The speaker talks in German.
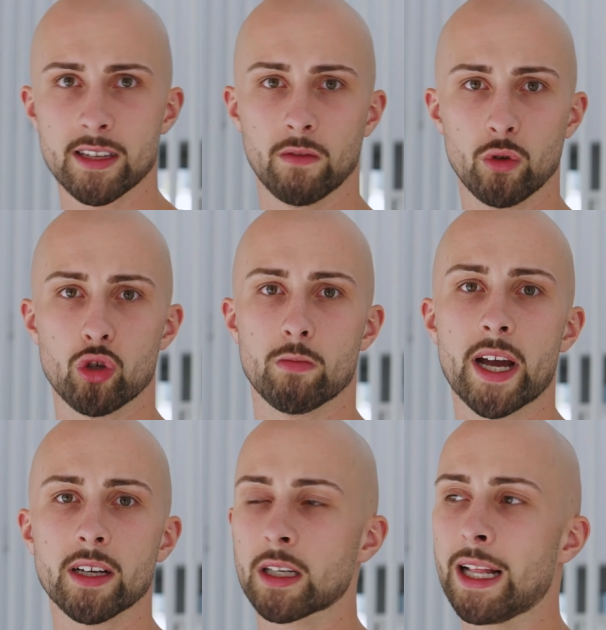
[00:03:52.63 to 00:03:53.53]
Dann wirst du
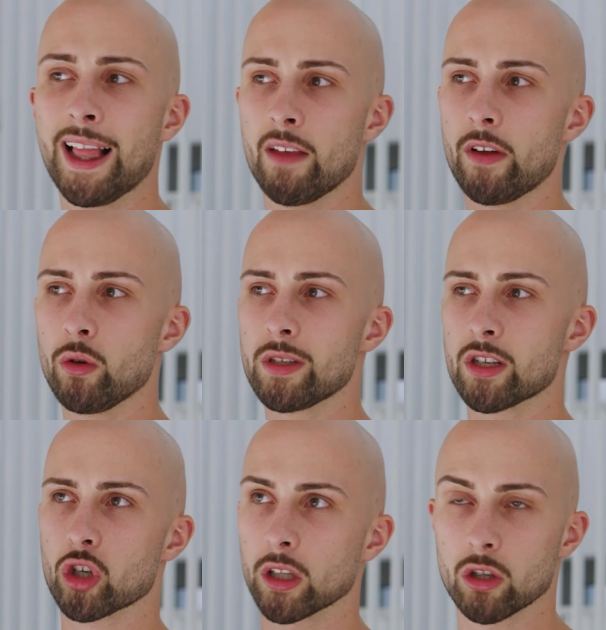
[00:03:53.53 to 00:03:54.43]
merken, wenn du
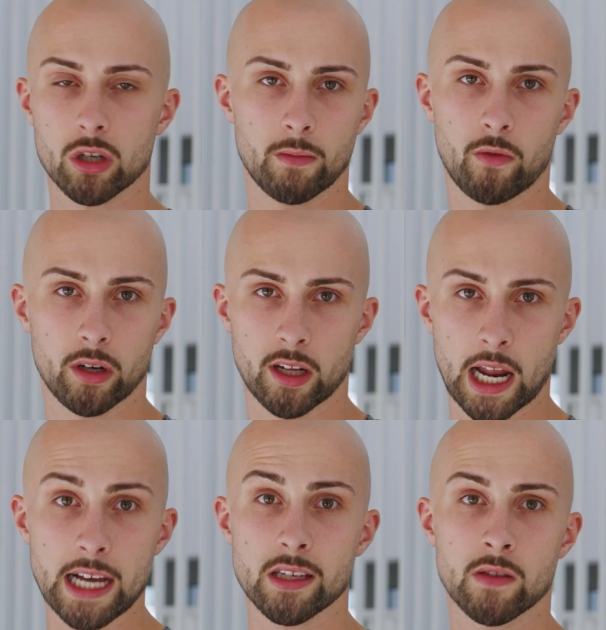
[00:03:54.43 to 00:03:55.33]
diese Schritte schon im
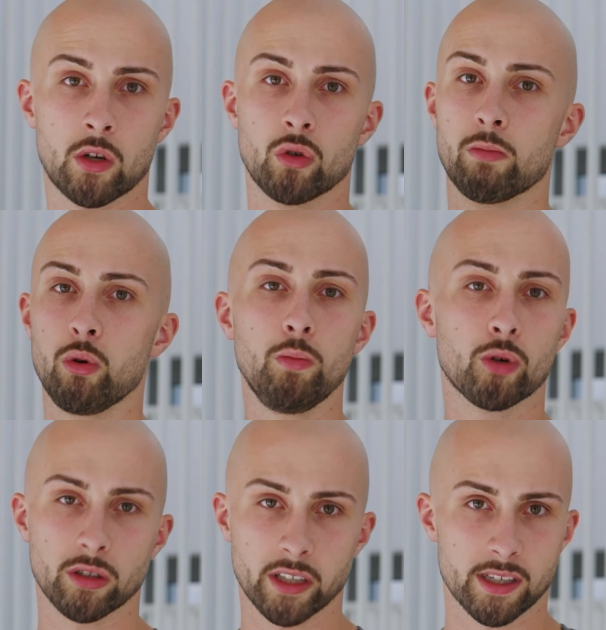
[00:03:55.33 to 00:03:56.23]
Vorhinein hast, wenn du einen
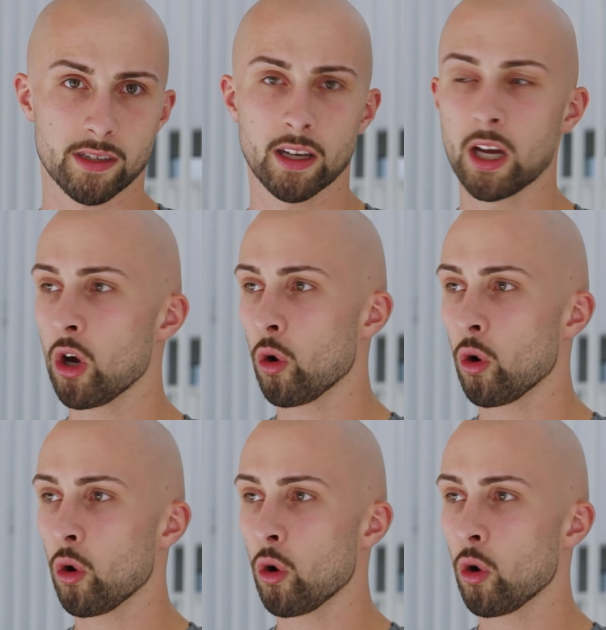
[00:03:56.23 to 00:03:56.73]
Blueprint hast,